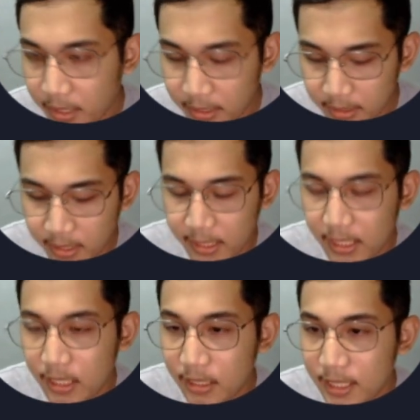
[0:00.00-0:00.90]
And then,
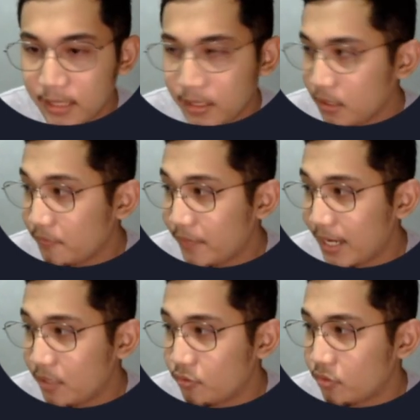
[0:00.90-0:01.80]
ilalag natin yung
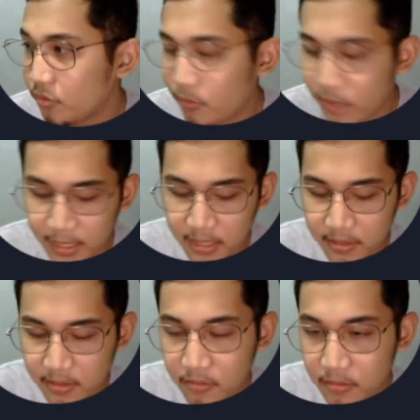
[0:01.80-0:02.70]
values. So, tawagan natin
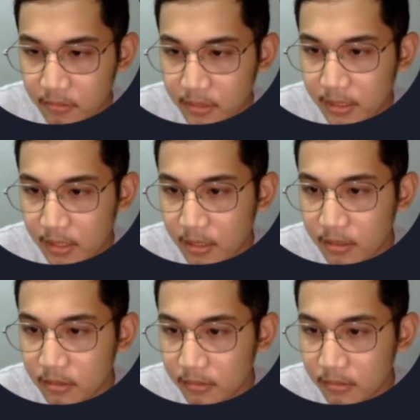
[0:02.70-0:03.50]
sa console.log.